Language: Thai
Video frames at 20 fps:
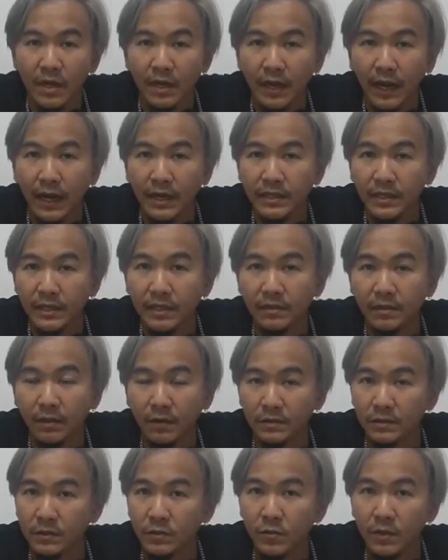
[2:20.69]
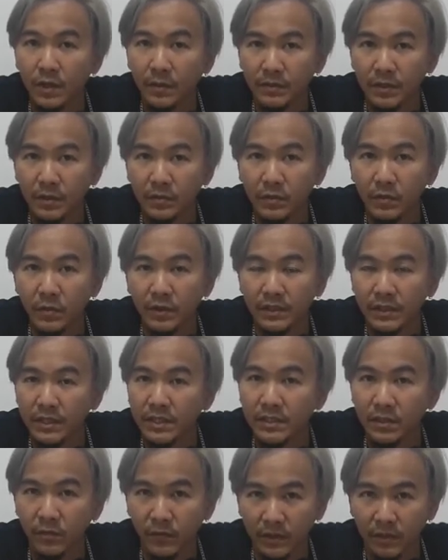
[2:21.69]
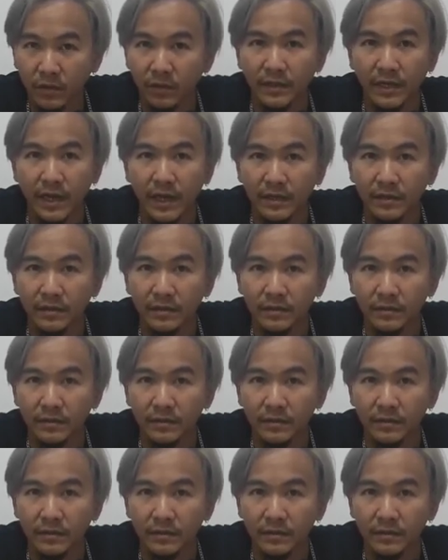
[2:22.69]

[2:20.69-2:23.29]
และยิงต่อสู้กับตำรวจที่จังหวัดขอนแก่น